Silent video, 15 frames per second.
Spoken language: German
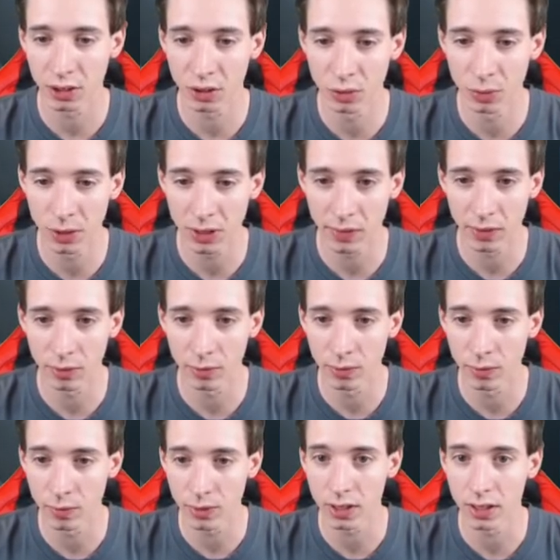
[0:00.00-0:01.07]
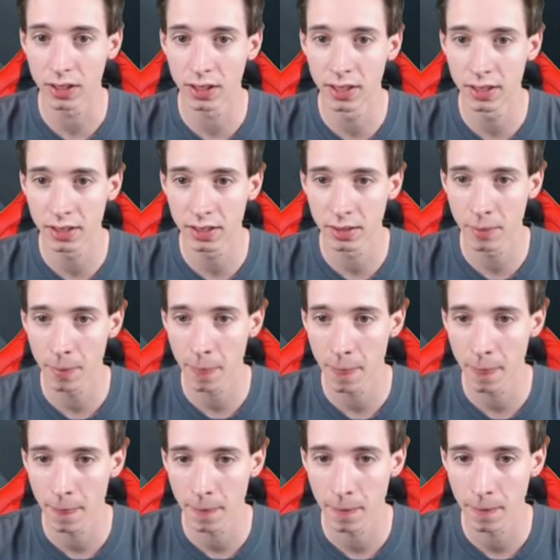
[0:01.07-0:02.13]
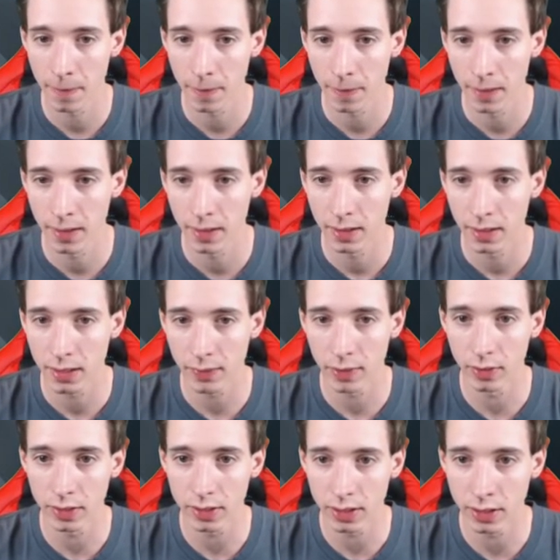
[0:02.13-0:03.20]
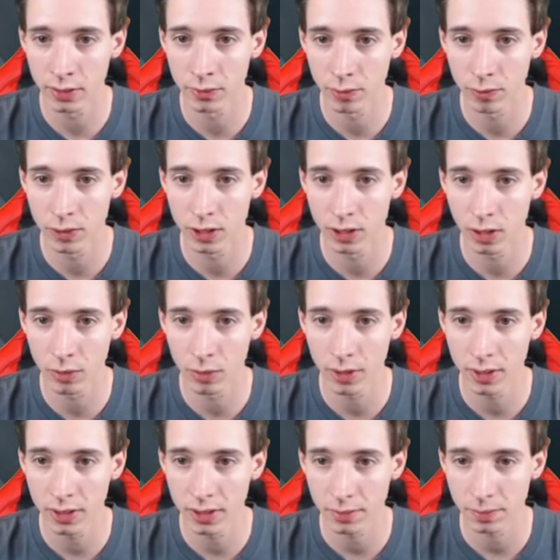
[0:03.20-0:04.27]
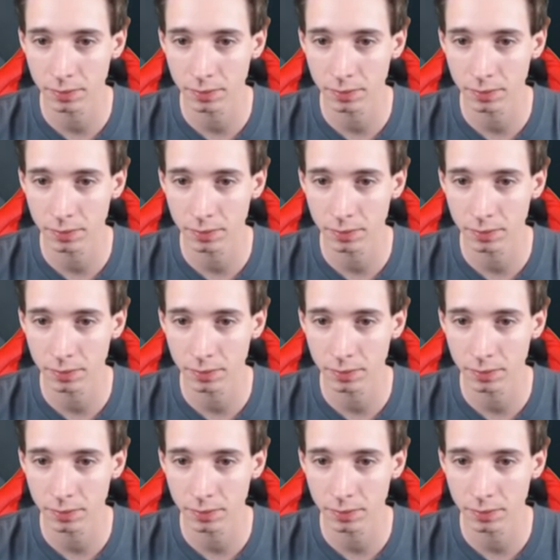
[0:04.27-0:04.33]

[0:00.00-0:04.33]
schon über 250 Kisten. 256 glaube ich jetzt